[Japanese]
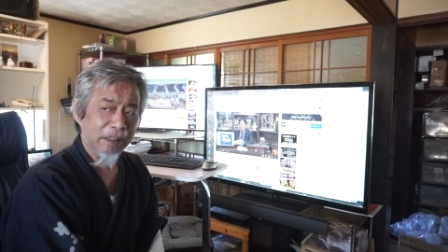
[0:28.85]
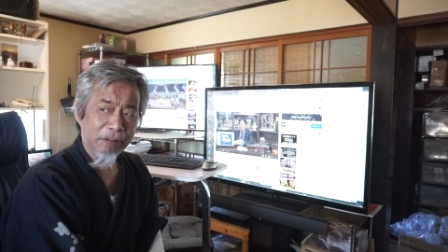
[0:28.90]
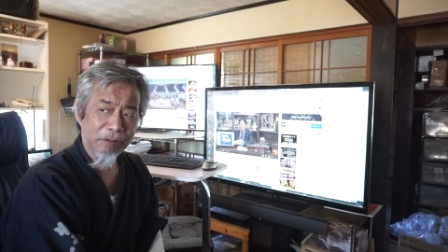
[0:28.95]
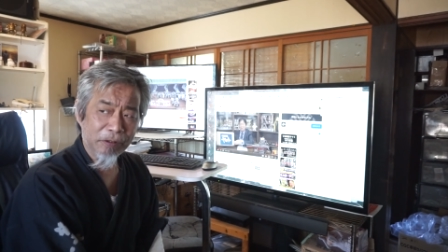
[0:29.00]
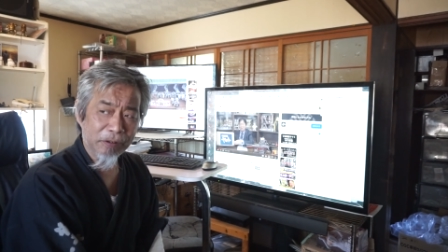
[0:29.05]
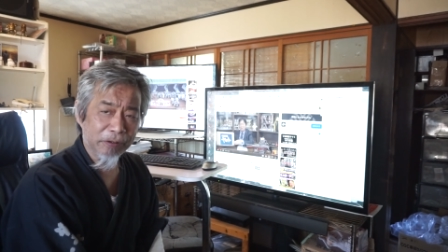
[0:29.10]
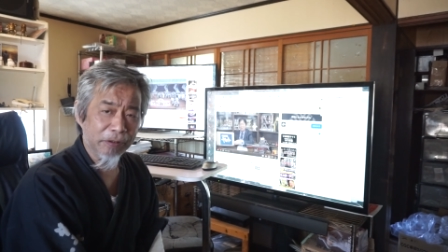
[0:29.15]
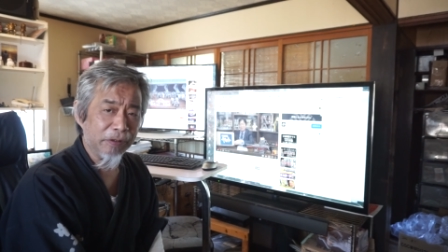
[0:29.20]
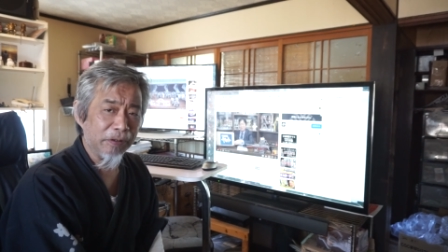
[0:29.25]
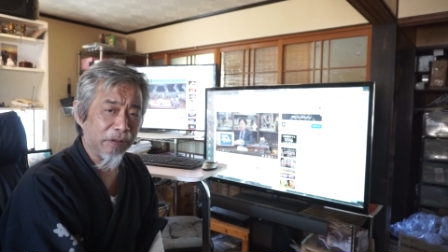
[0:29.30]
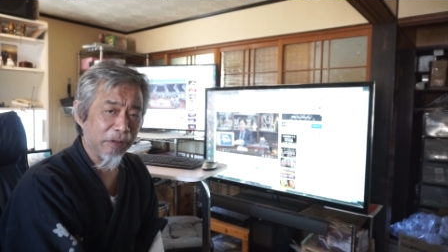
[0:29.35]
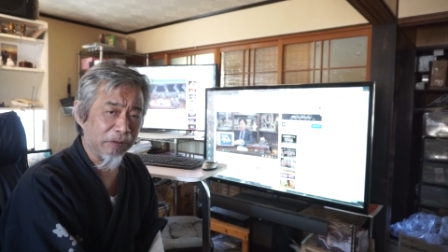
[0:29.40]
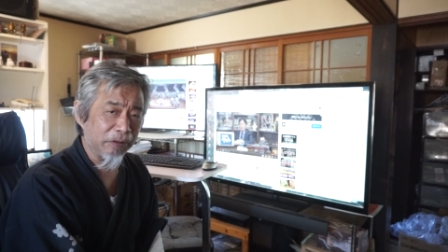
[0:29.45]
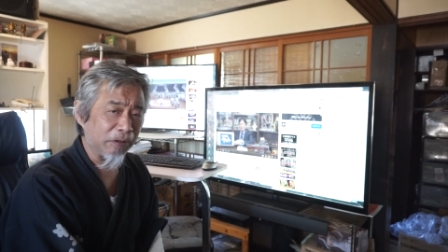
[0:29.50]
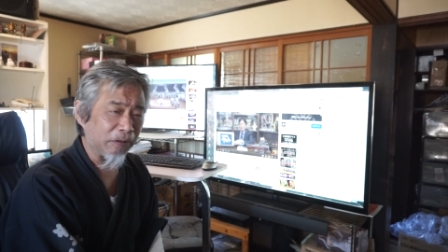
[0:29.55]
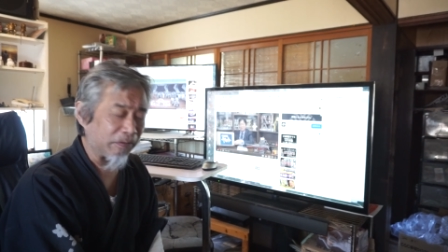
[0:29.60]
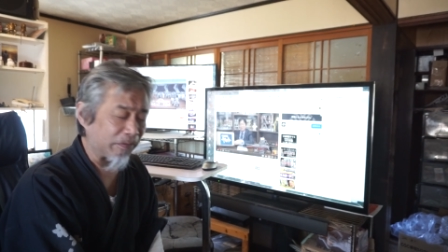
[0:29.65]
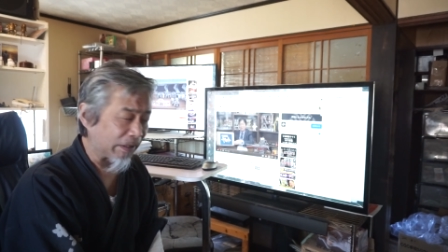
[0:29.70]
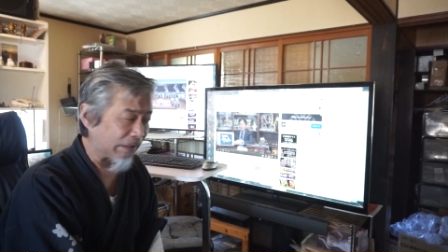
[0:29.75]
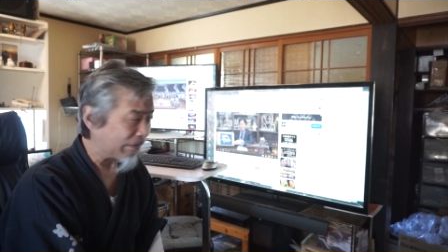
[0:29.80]
行動を
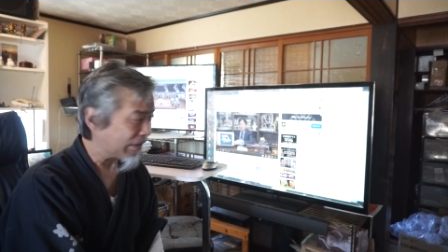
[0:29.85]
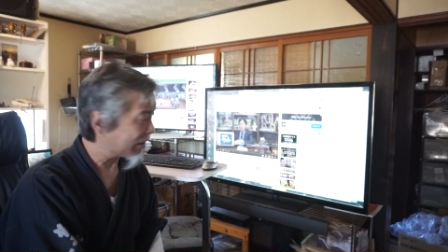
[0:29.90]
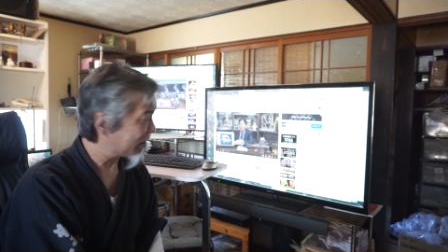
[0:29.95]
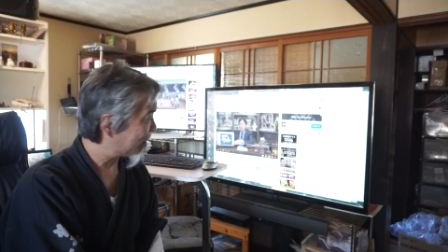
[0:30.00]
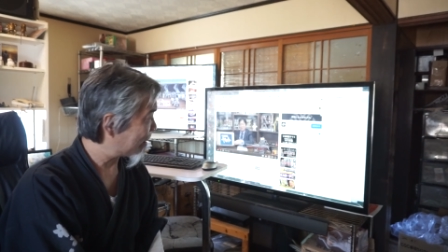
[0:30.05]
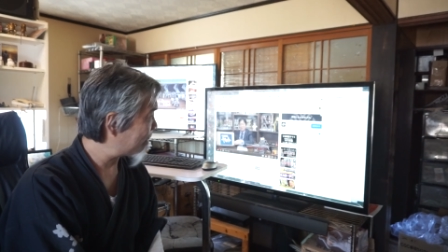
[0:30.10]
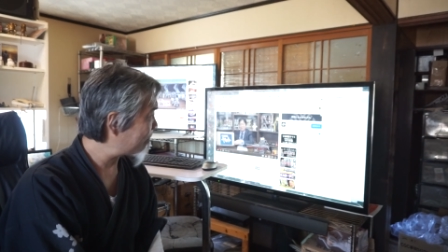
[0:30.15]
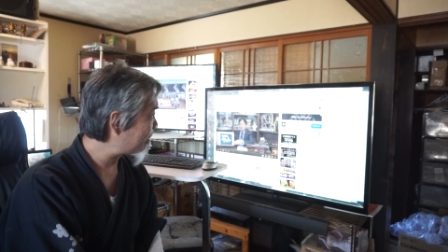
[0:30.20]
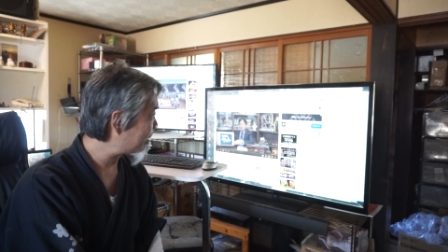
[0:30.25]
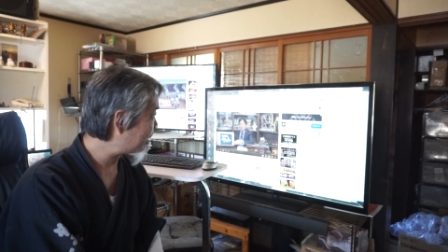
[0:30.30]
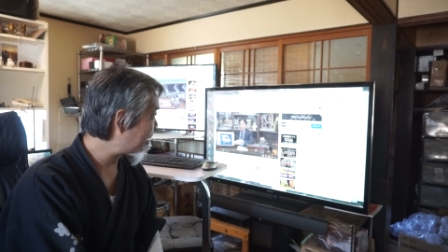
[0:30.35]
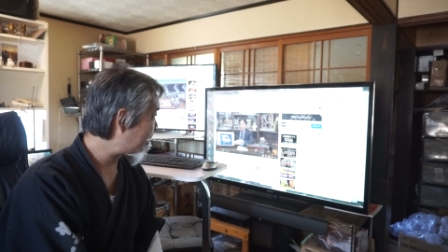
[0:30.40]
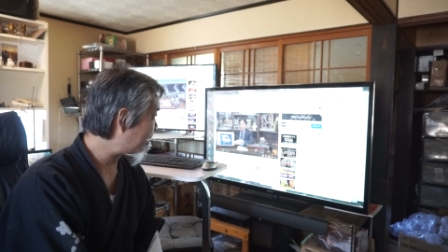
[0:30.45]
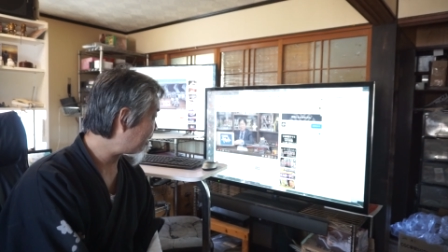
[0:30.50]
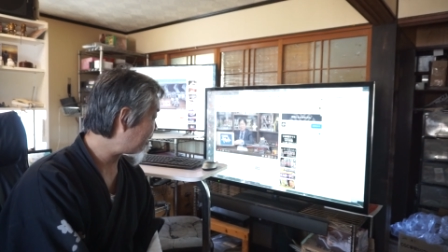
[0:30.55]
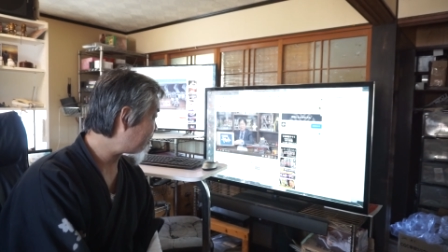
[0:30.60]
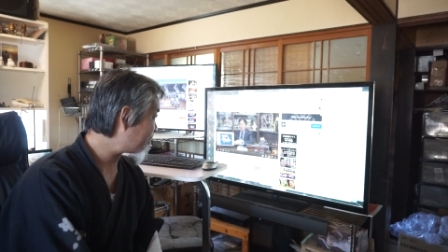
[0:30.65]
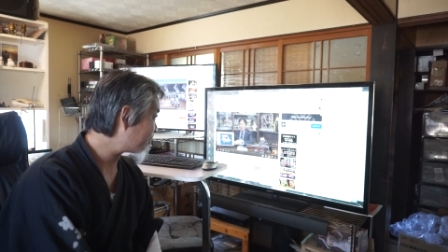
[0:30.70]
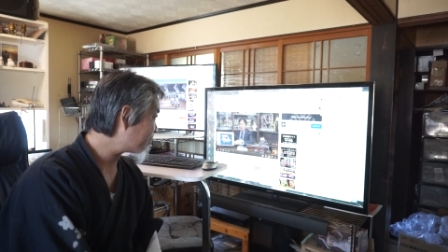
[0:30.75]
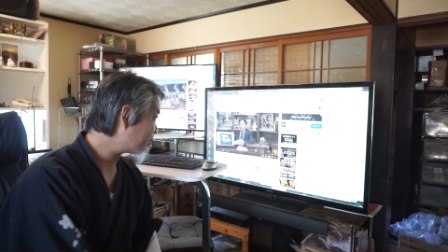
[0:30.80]
と思います。今
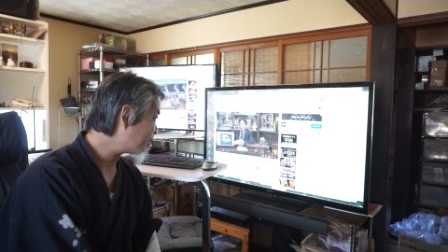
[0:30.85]
ね、